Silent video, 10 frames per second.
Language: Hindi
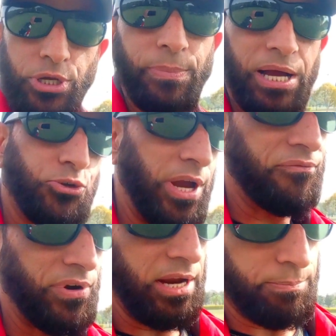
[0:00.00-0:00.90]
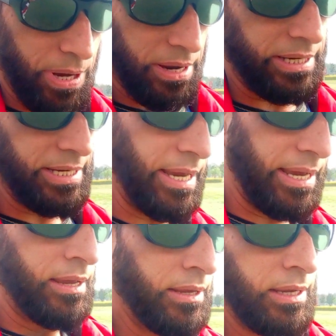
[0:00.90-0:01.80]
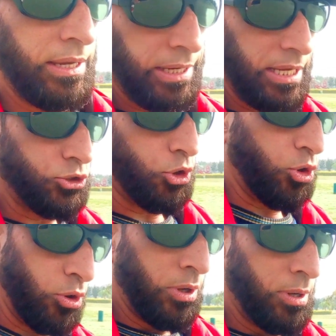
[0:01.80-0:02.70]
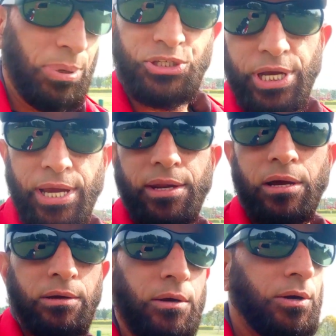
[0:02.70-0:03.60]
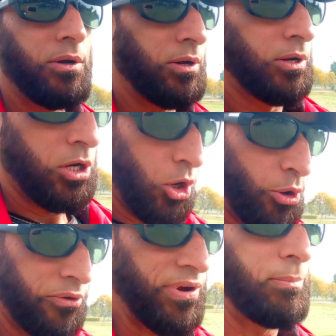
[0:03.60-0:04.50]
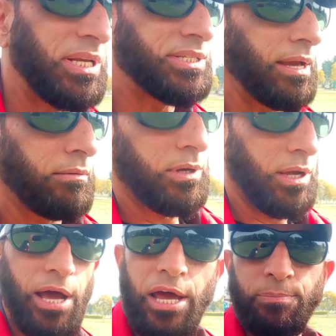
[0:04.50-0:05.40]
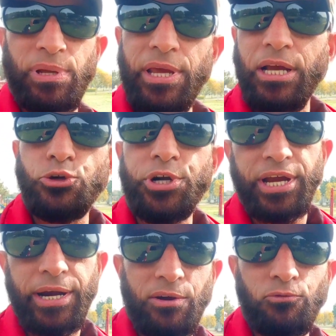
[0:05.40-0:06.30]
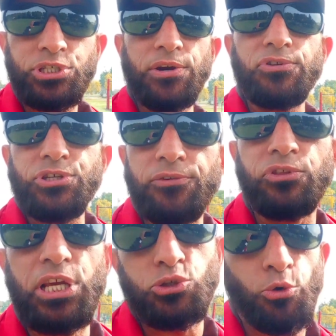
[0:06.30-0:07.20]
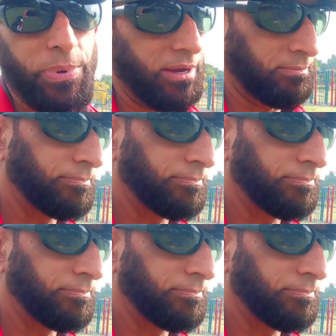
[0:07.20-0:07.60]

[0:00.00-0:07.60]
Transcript: अच्छी बात जो एफ नाइन पार्क की ये है कि जो बच्चे हैं ना और फैमिलीज हैं हर बंदे का जो टिकट है वो सिर्फ सिर्फ तीस रुपये